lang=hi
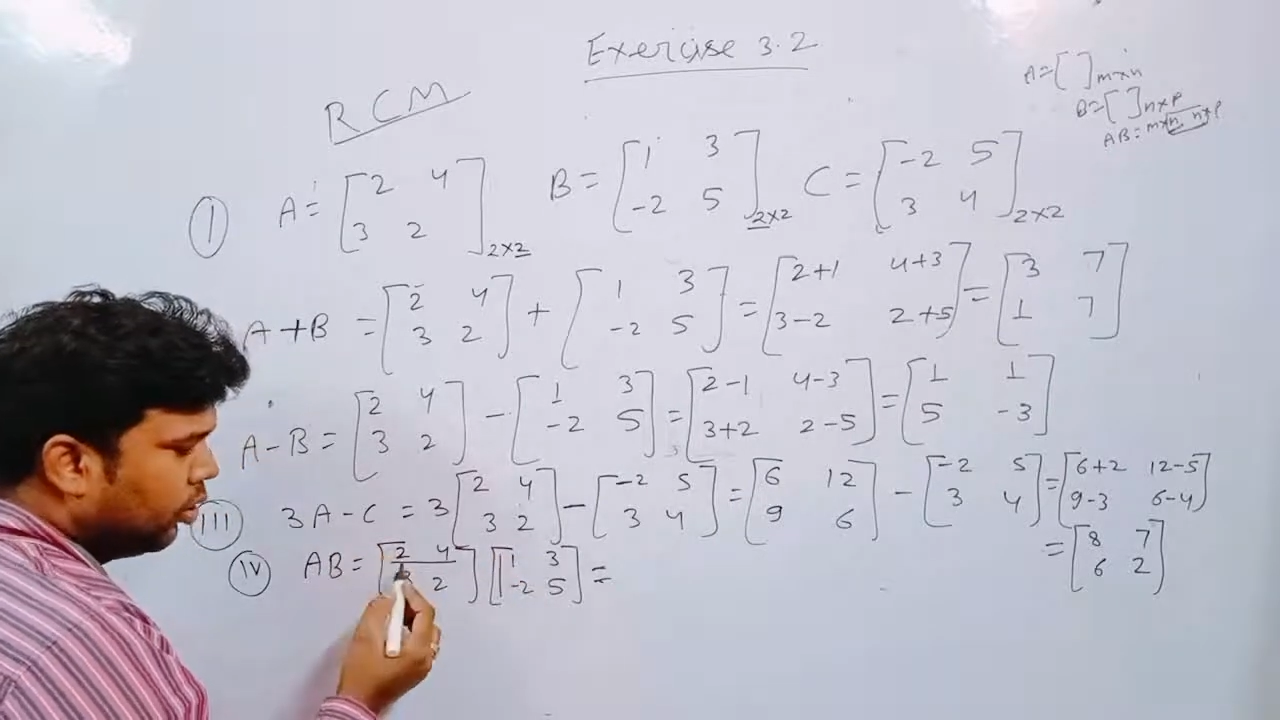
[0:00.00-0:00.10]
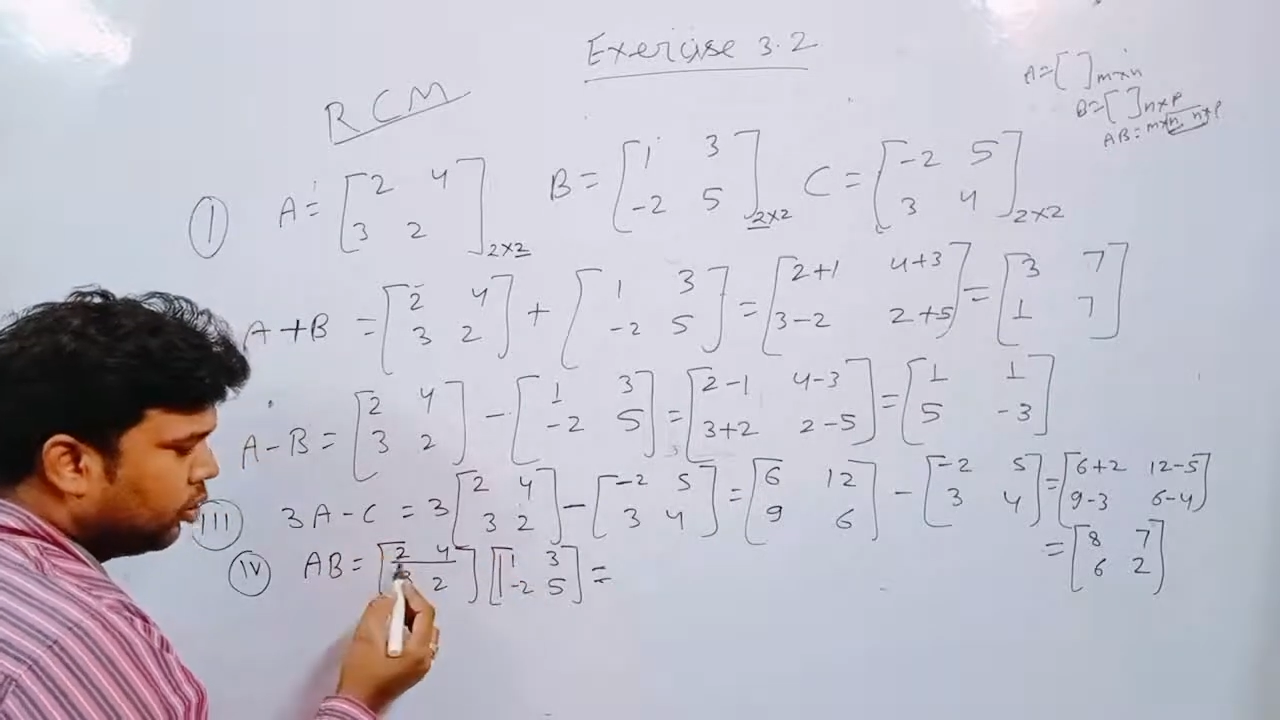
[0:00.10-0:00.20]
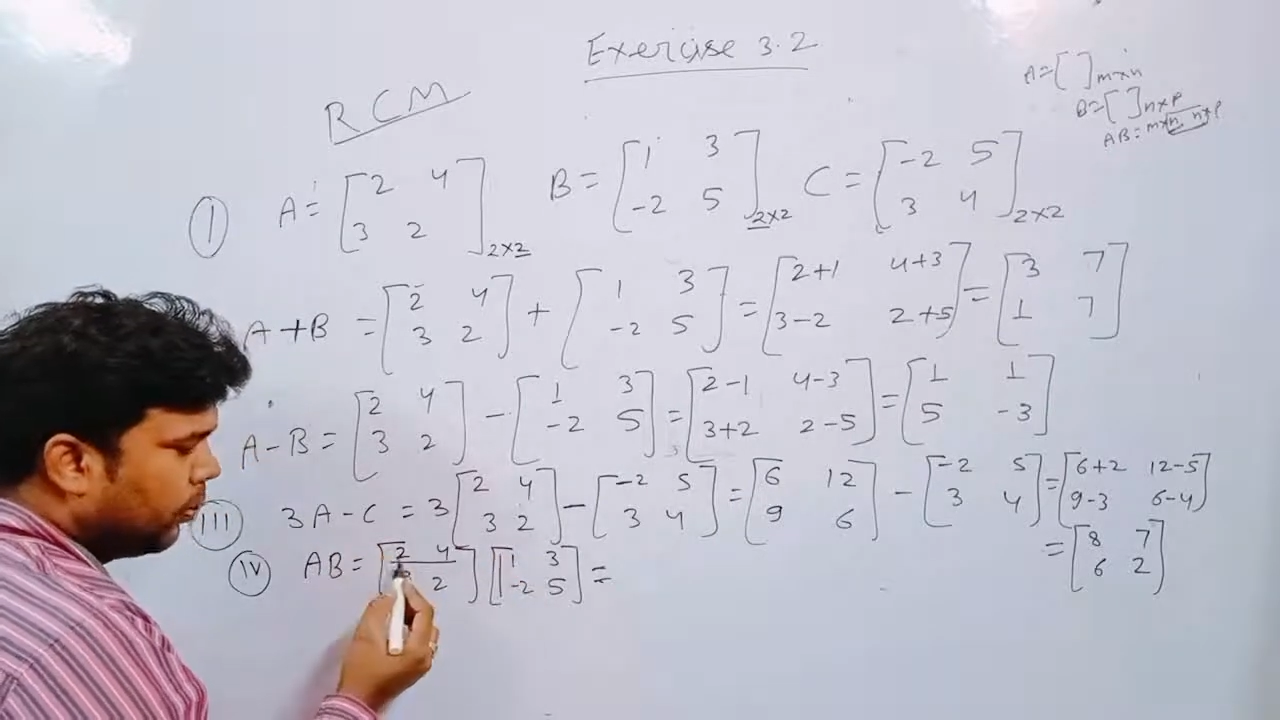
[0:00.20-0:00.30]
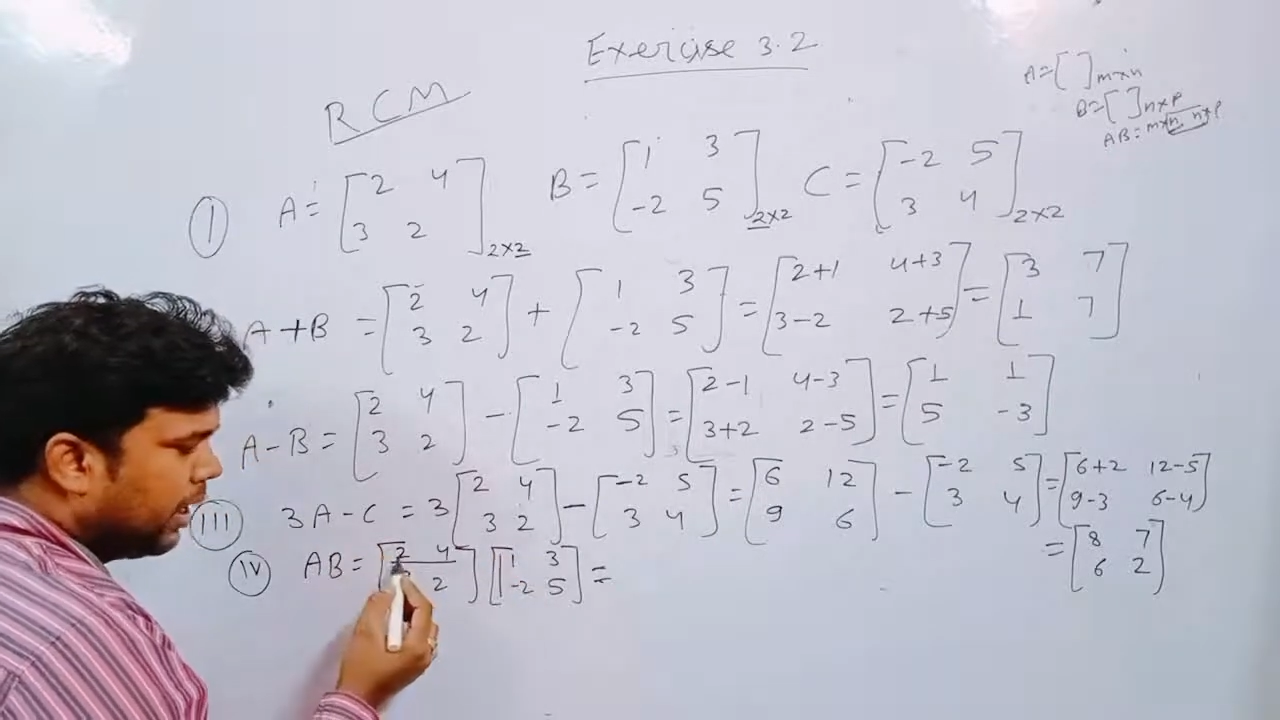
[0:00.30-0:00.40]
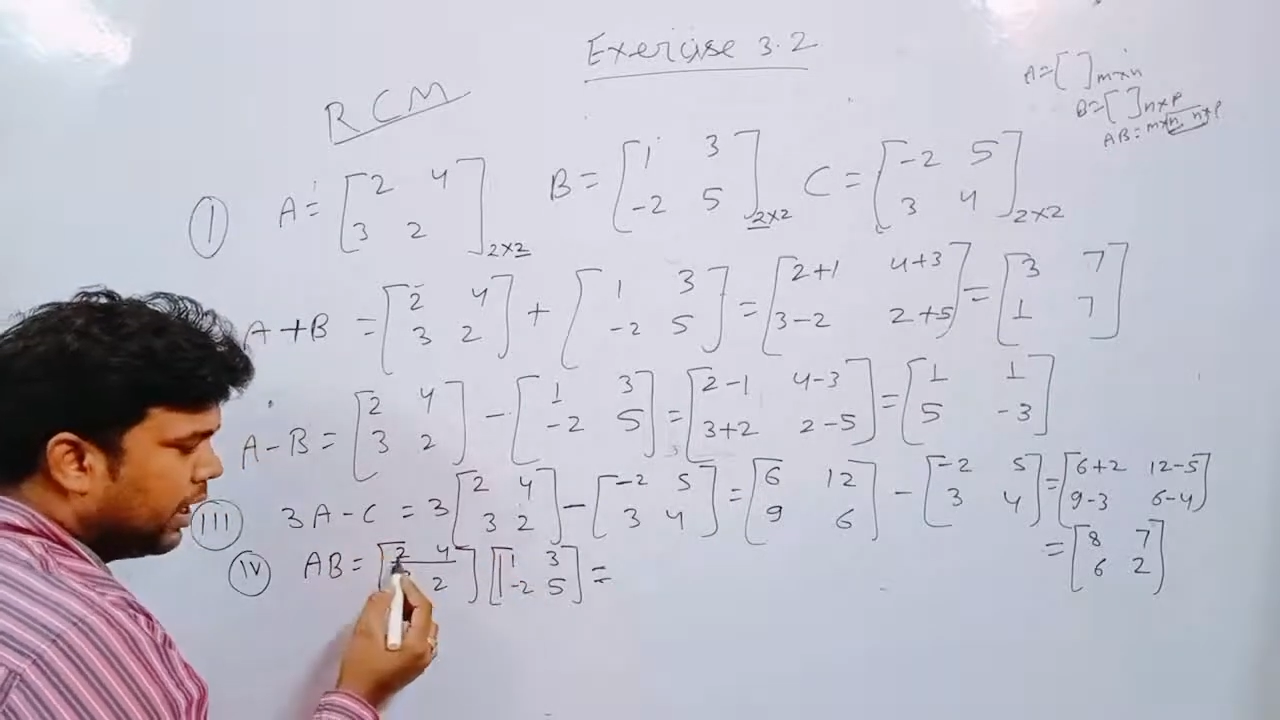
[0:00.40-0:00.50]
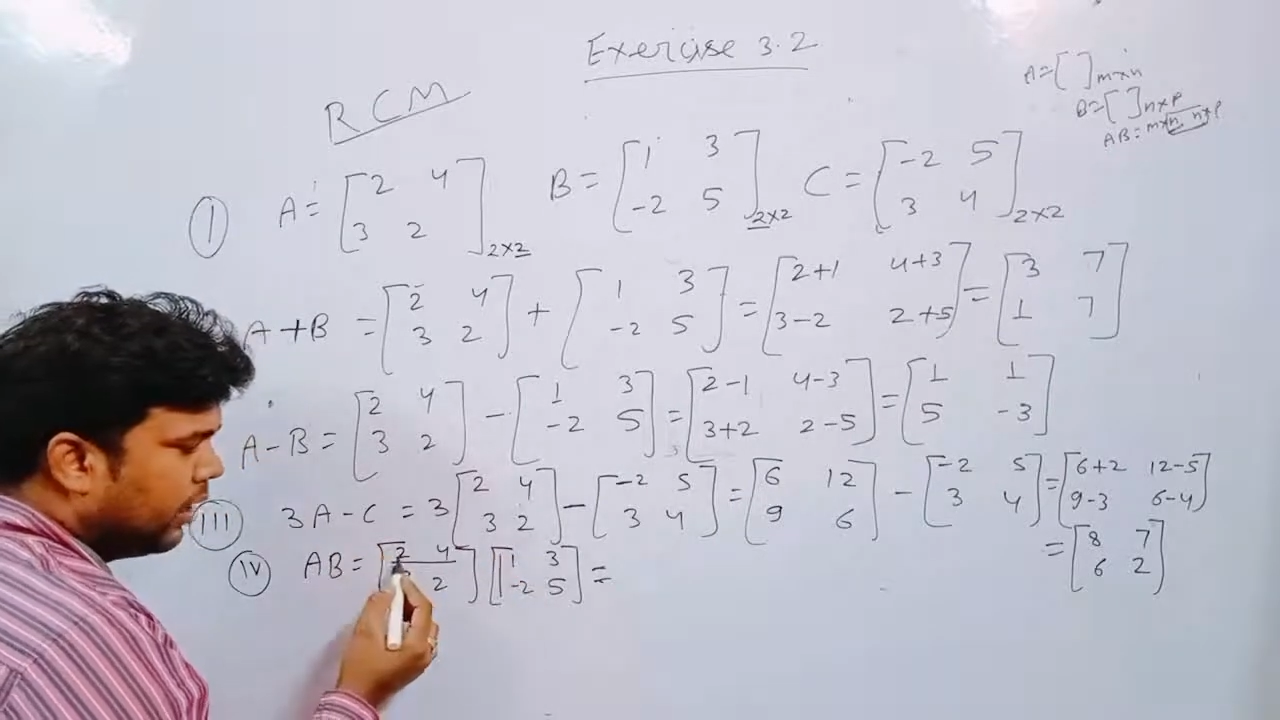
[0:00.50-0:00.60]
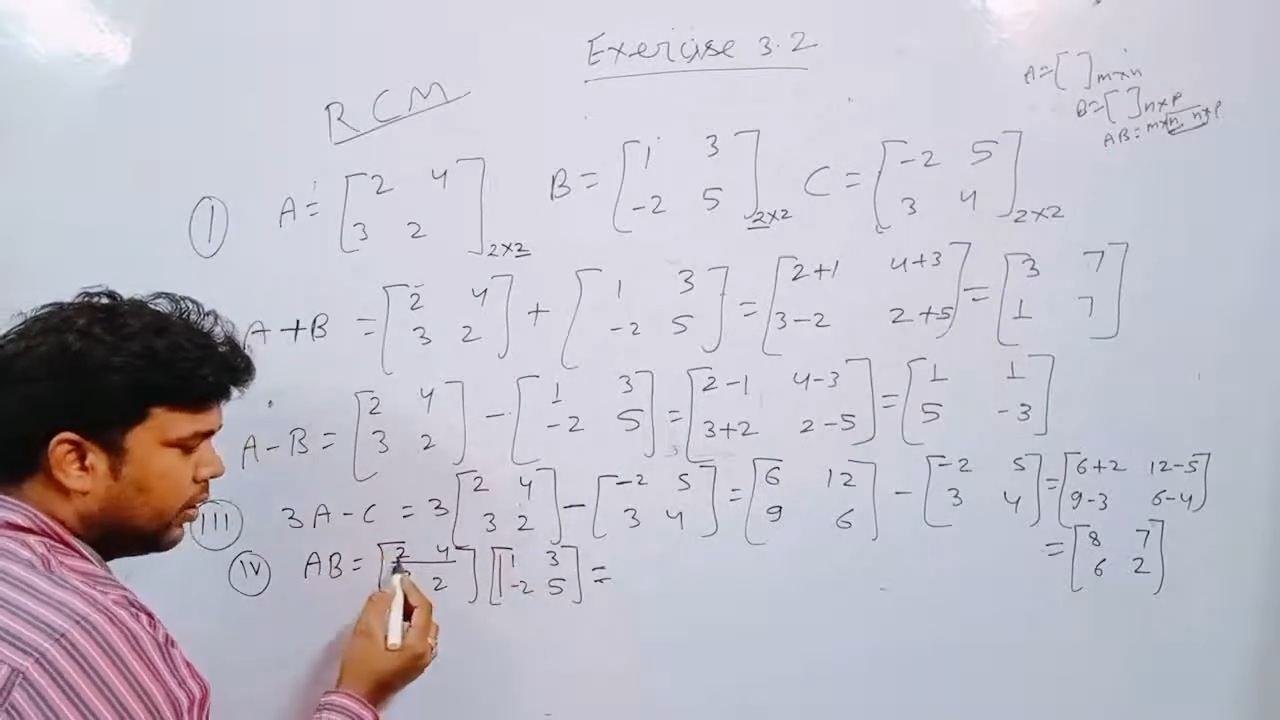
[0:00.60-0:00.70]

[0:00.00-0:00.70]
तो पहले